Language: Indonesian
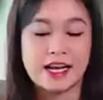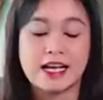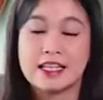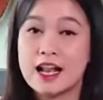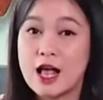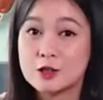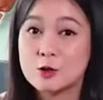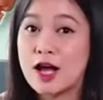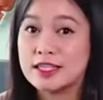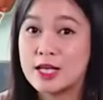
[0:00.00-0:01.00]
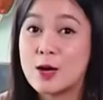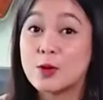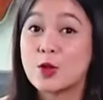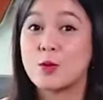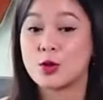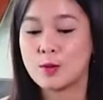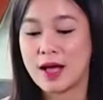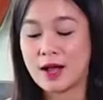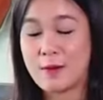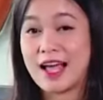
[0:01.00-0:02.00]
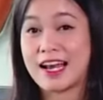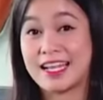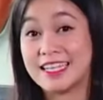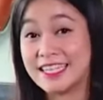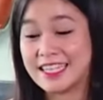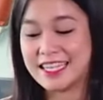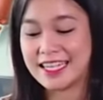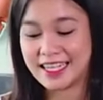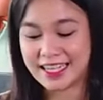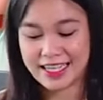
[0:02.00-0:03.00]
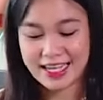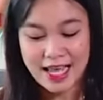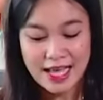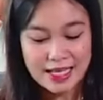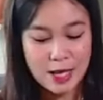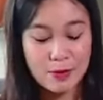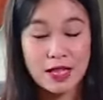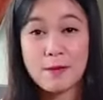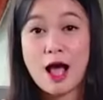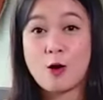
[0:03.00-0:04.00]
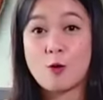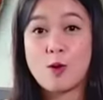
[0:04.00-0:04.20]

sekarang kita langsung aja potong-potong bahan-bahan yang ini. Yang pertama aku